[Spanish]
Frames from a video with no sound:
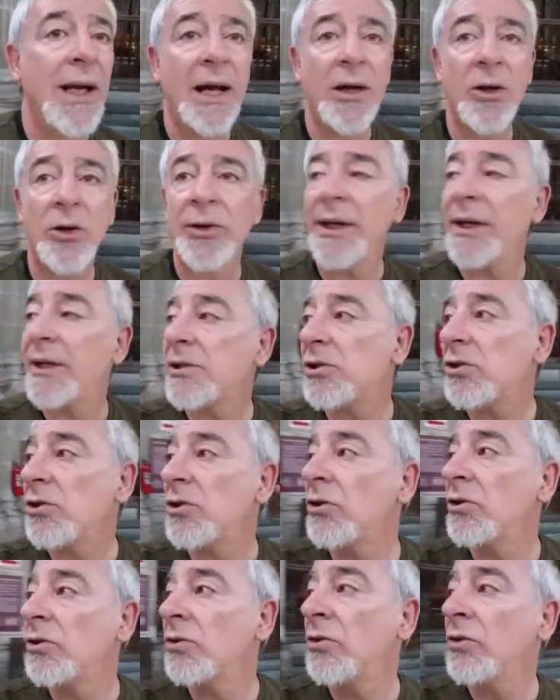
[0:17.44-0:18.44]
la
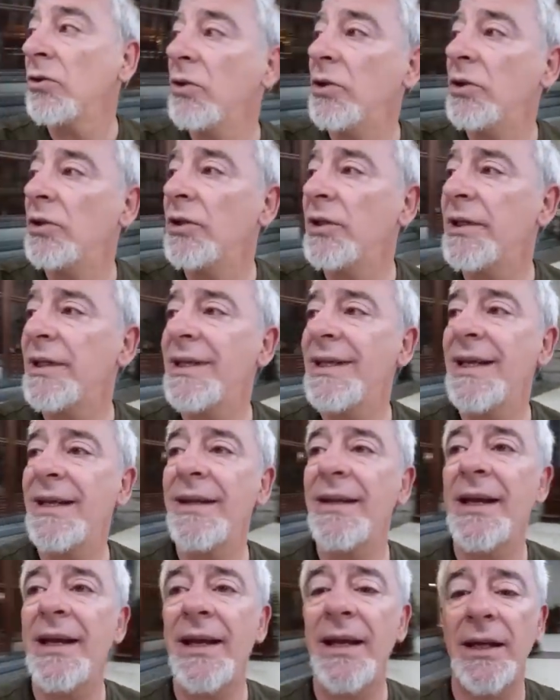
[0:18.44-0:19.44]
conexión
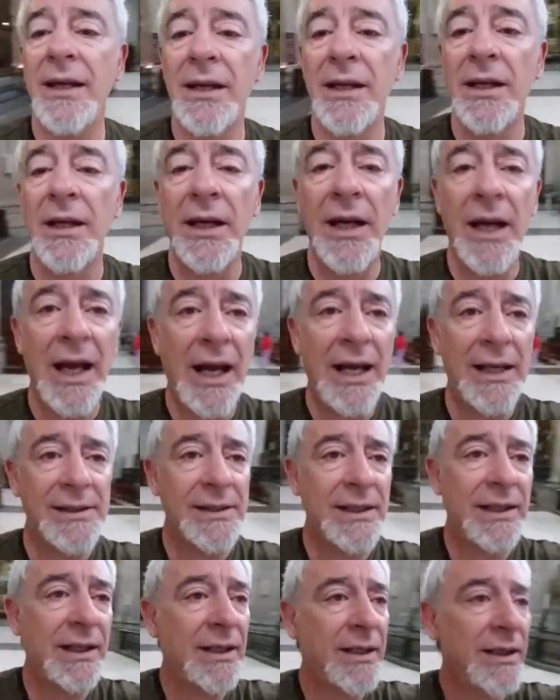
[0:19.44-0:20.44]
tiende
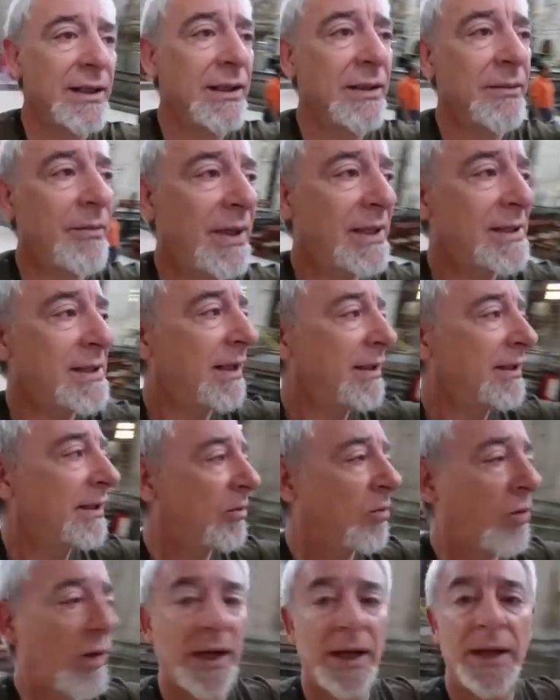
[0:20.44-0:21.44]
a ser
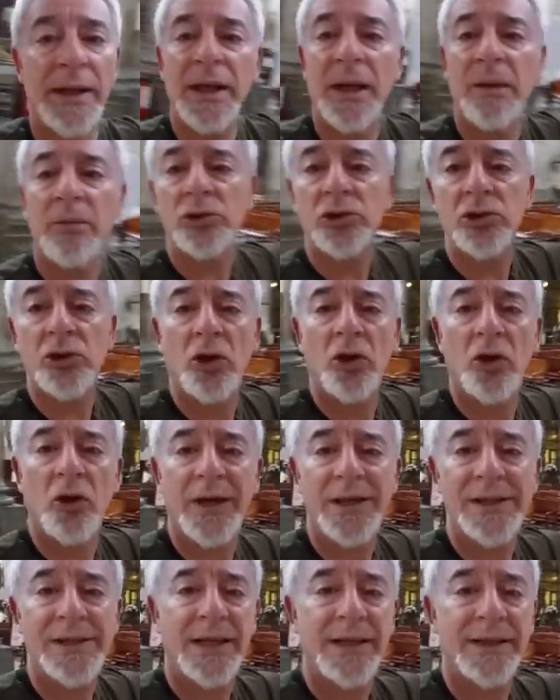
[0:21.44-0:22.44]
bastante buena, digamos, todo
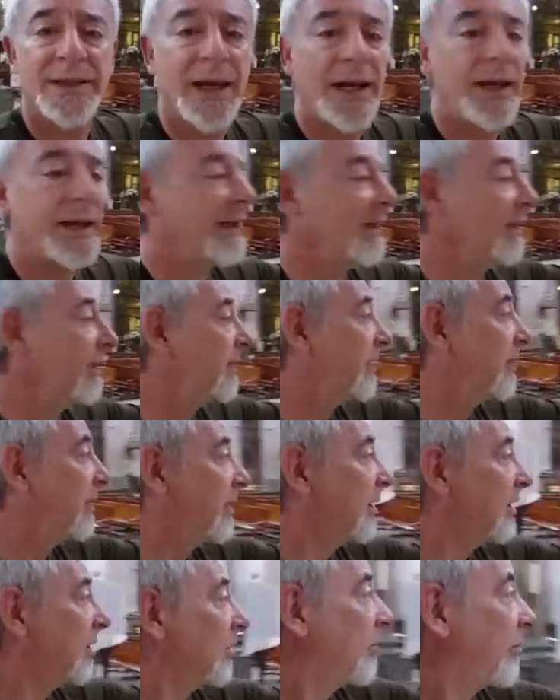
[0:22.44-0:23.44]
lo que es la entrada,
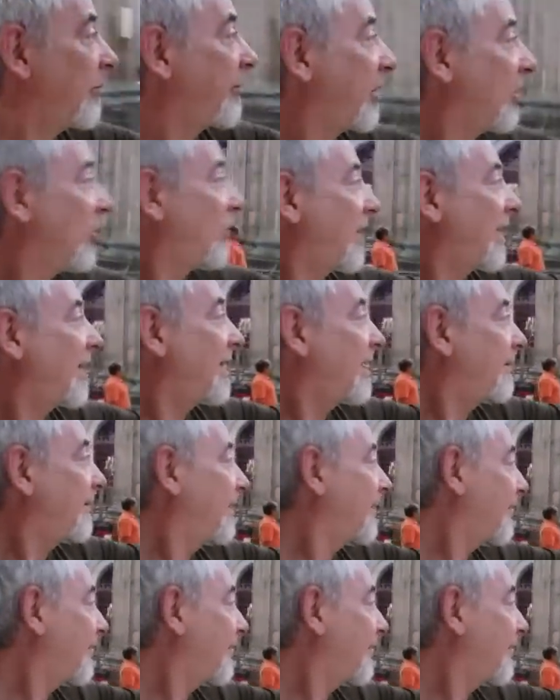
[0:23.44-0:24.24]
pero cada